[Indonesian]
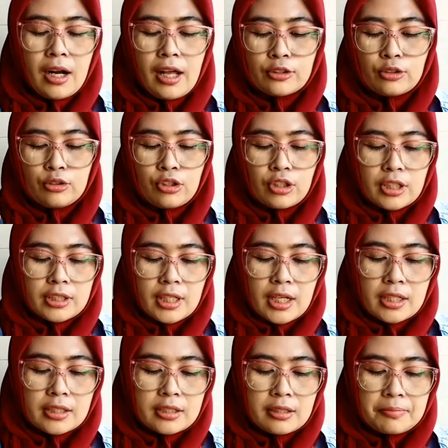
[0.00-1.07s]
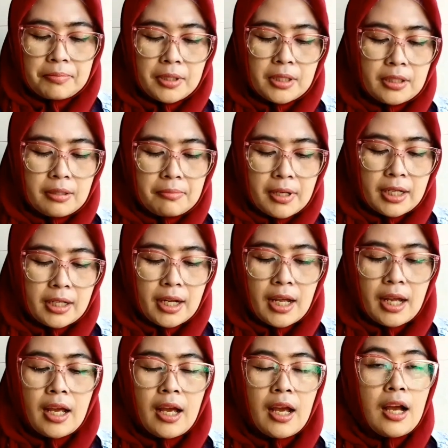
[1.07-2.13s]
Langsung yuk kita incipin
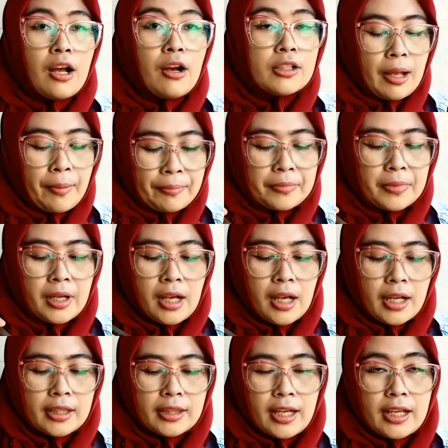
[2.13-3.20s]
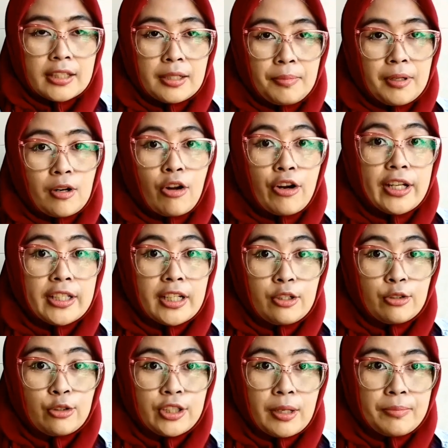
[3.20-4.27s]
gimana yang kita incipin lodehnya
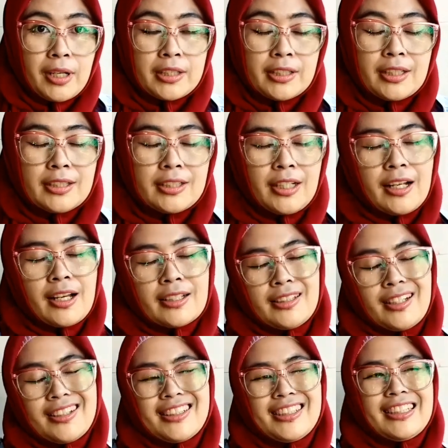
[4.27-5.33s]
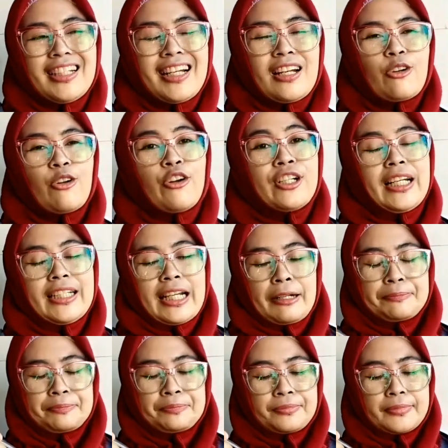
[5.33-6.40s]
dulu ya. Biasanya ciri khasnya di sini kan kalau deh
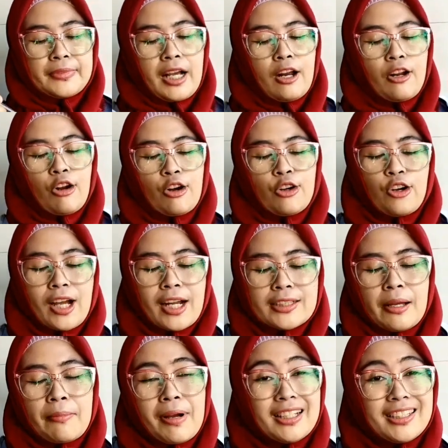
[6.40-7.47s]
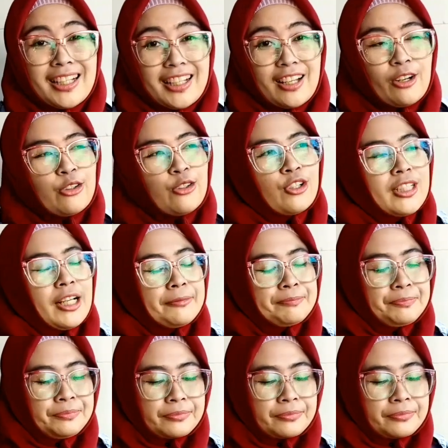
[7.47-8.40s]
ya kalau lontong kan sama aja ya lontongnya